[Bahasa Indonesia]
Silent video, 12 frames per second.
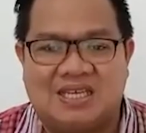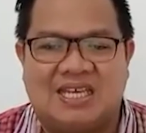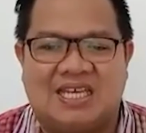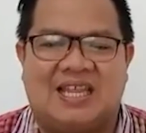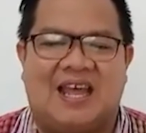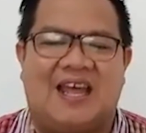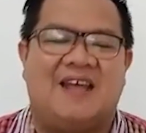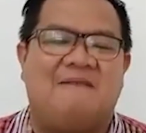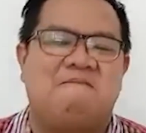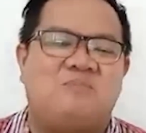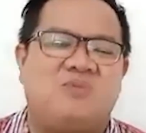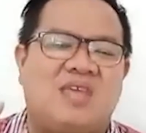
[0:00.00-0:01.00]
kita,
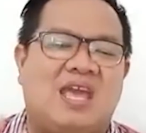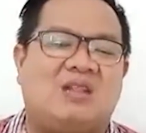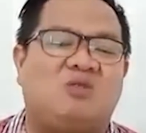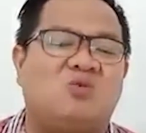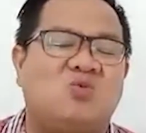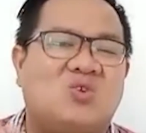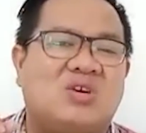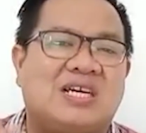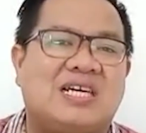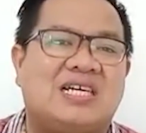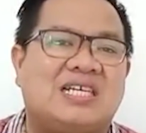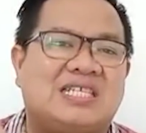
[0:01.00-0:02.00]
yaitu
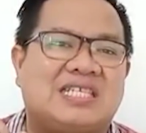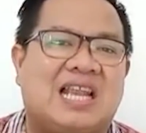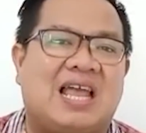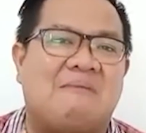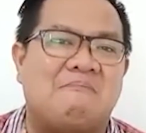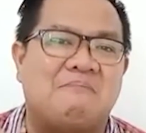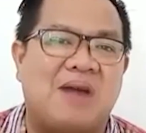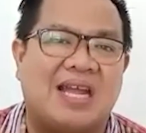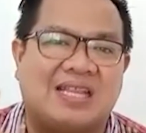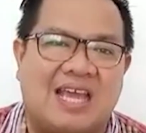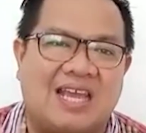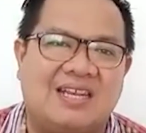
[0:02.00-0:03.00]

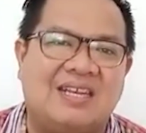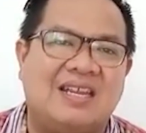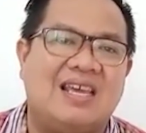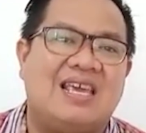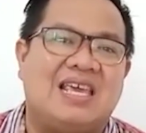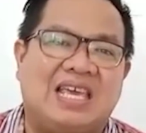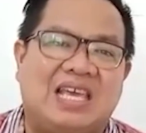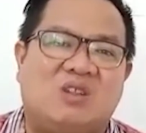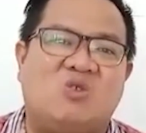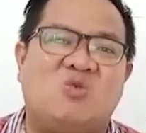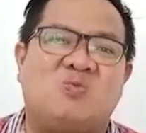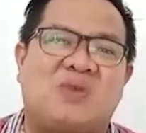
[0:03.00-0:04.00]
keselamatan
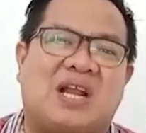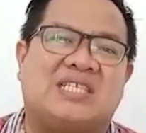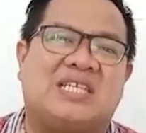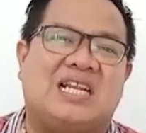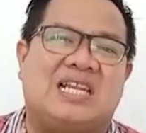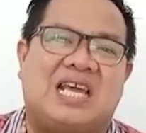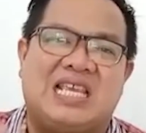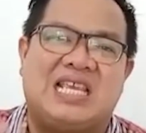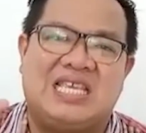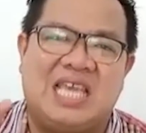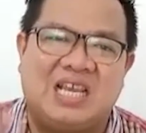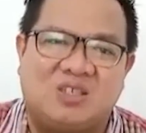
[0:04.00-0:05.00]
itu berasal
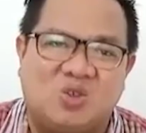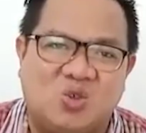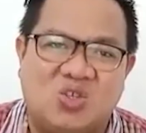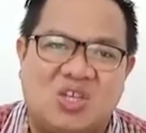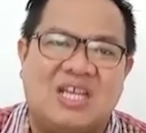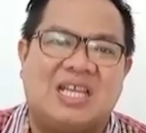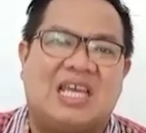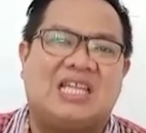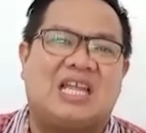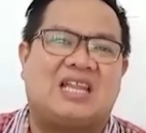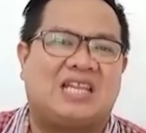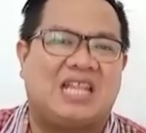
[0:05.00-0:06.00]
dari Yesus.
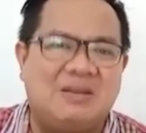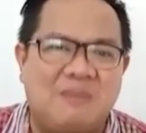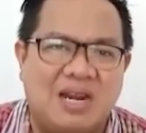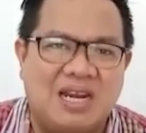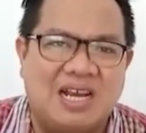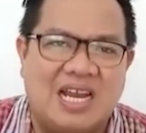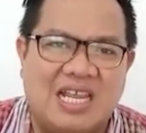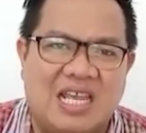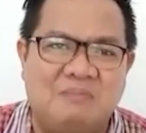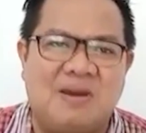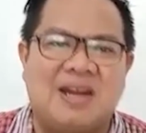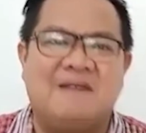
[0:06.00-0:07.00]
Kita terima dengan
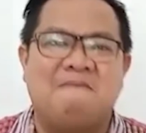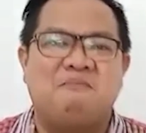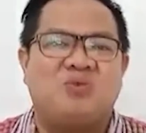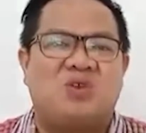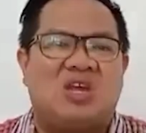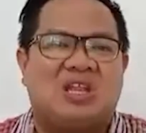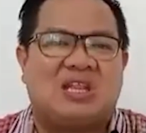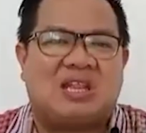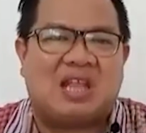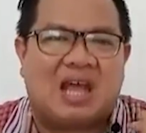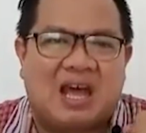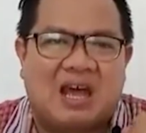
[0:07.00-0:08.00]
iman,
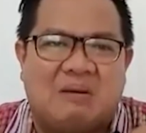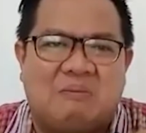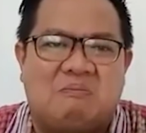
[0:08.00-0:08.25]
kita